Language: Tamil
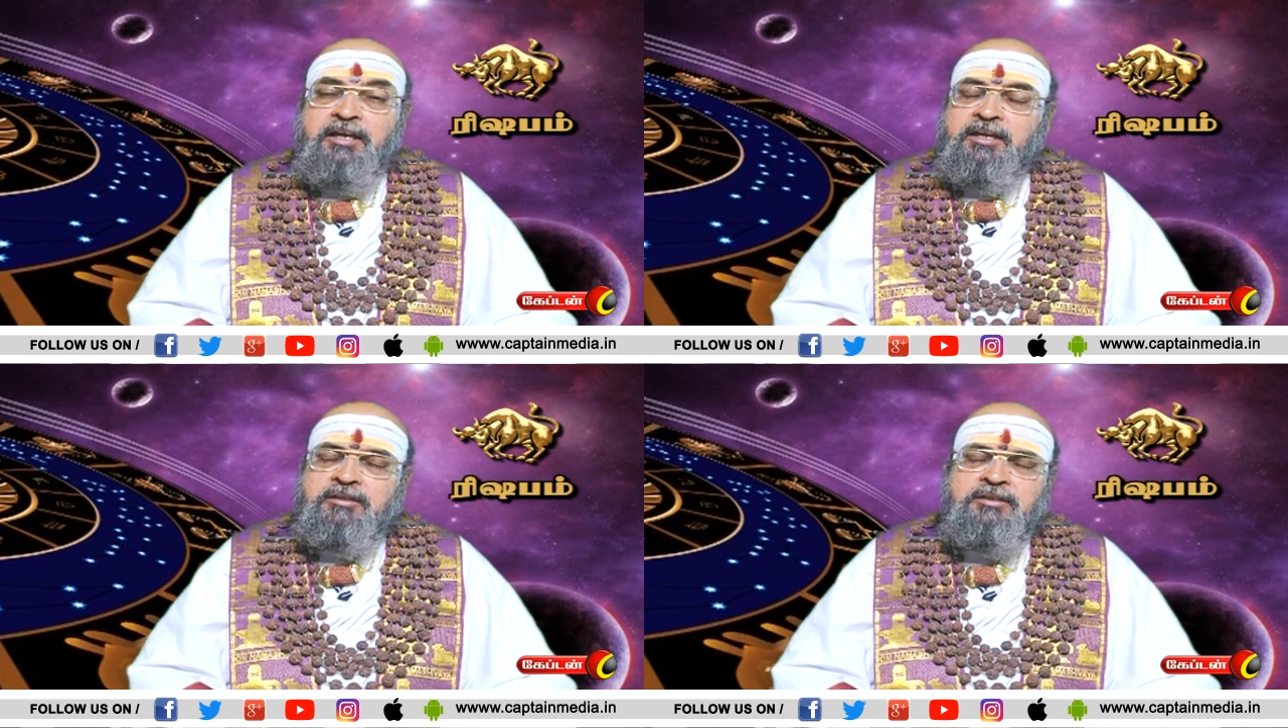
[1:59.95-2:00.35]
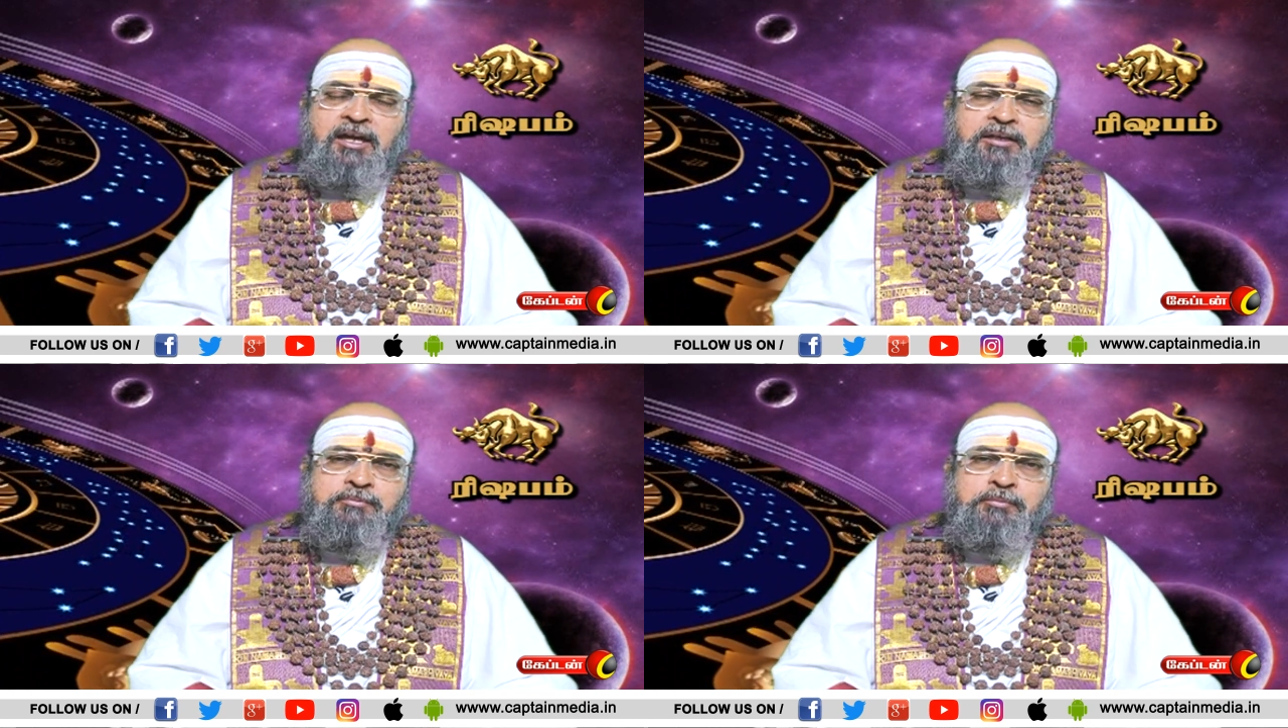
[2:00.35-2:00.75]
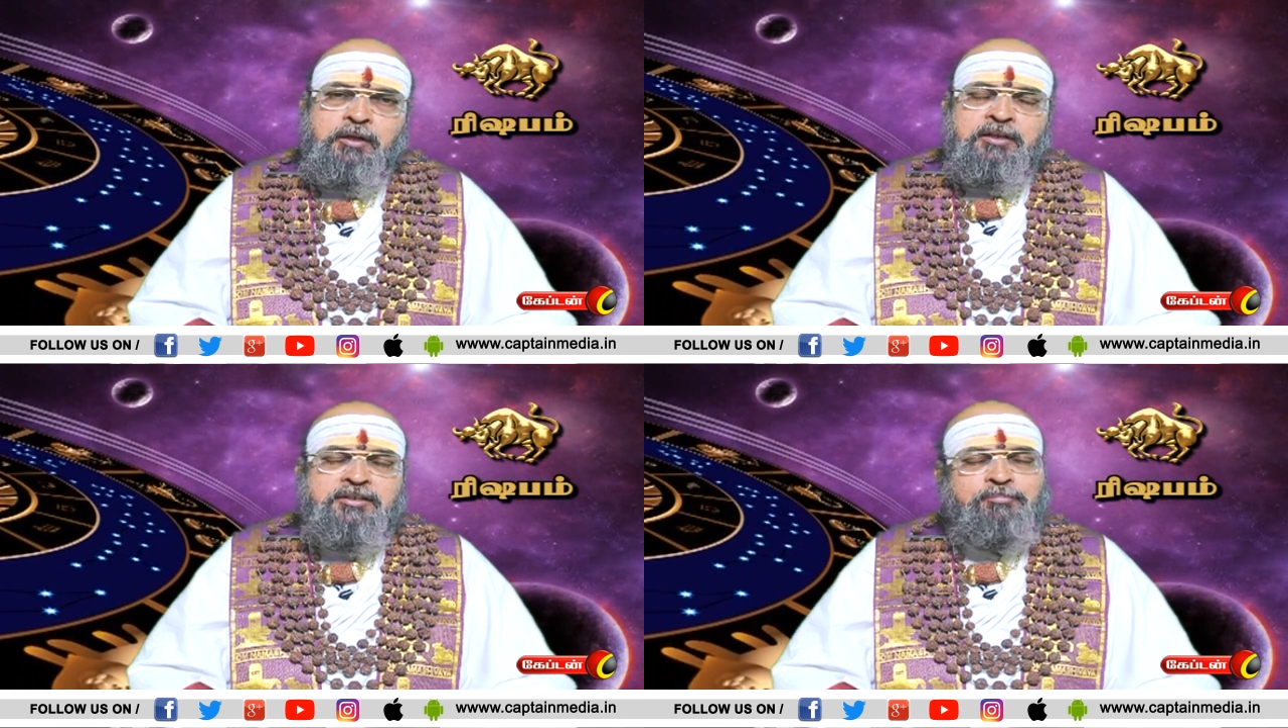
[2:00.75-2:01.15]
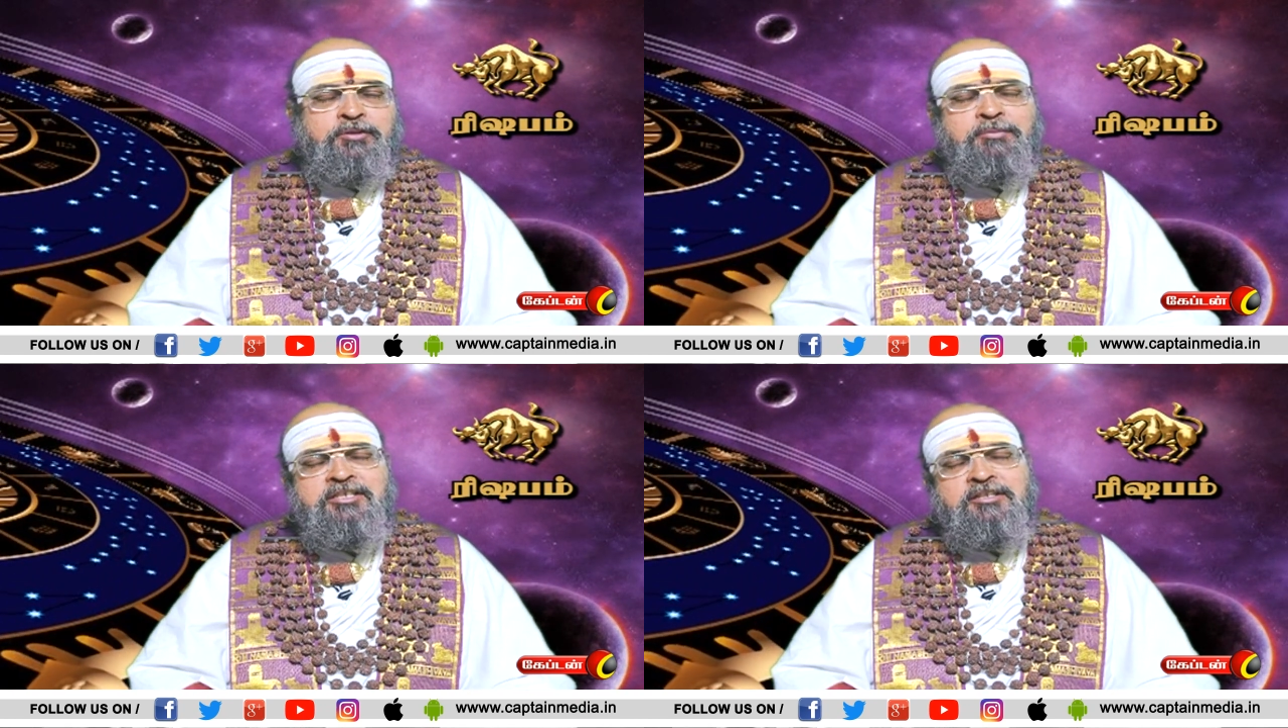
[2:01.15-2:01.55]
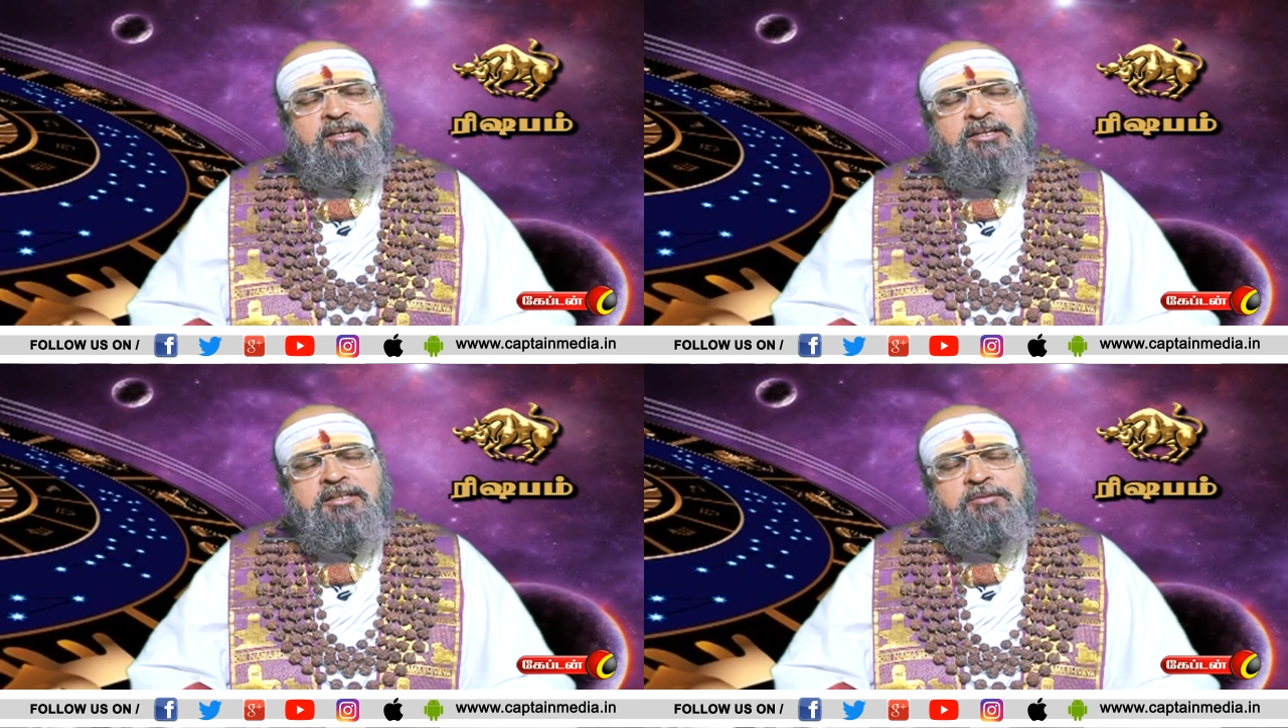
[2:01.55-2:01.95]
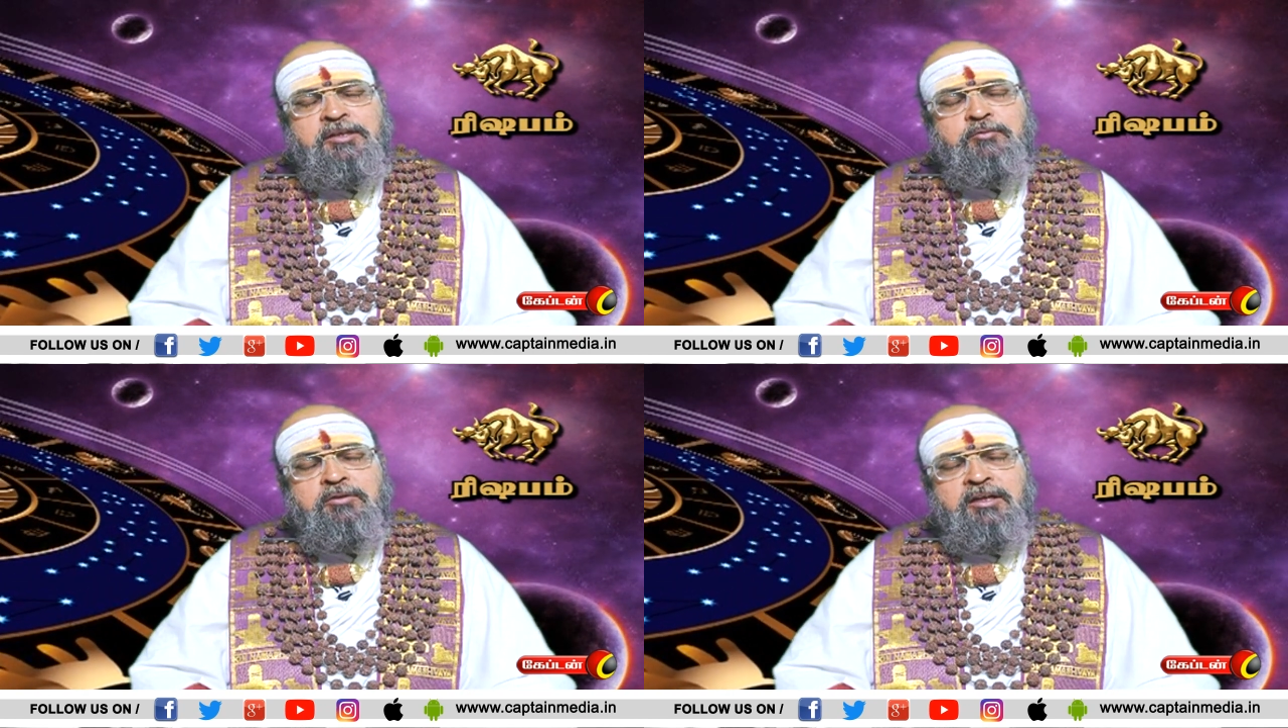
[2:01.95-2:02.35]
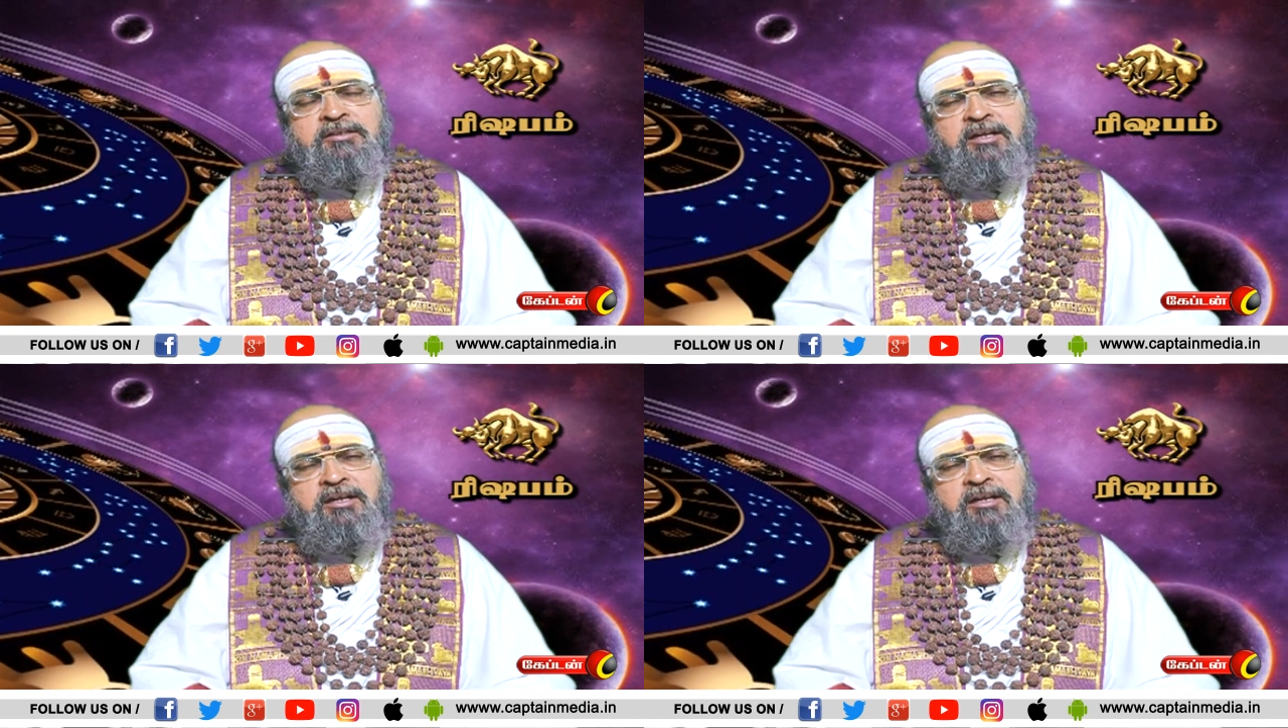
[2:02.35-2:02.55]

இருந்தாலும் சப்தம ஸ்தானாதிபதி உங்களது